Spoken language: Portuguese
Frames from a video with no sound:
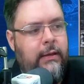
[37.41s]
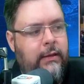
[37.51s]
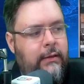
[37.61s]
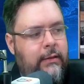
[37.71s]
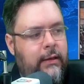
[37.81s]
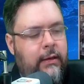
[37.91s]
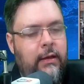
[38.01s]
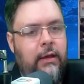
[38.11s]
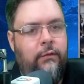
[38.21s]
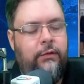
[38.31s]
íntegra
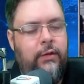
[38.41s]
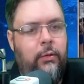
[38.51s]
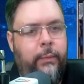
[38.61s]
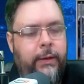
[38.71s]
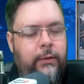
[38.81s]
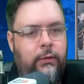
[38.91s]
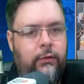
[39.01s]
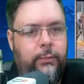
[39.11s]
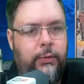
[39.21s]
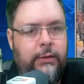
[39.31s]
você acompanha no nosso
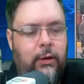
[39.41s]
portal.